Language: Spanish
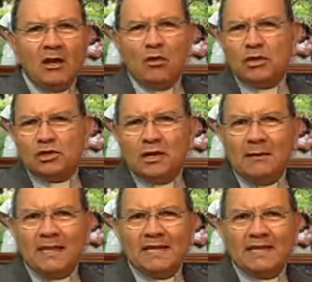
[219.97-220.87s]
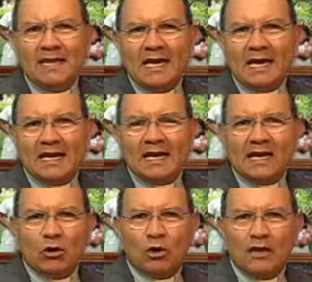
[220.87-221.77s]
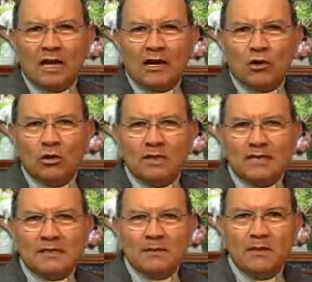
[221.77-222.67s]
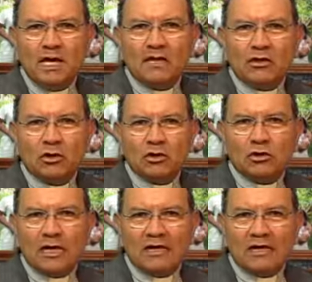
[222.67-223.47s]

no es solamente recordar acontecimientos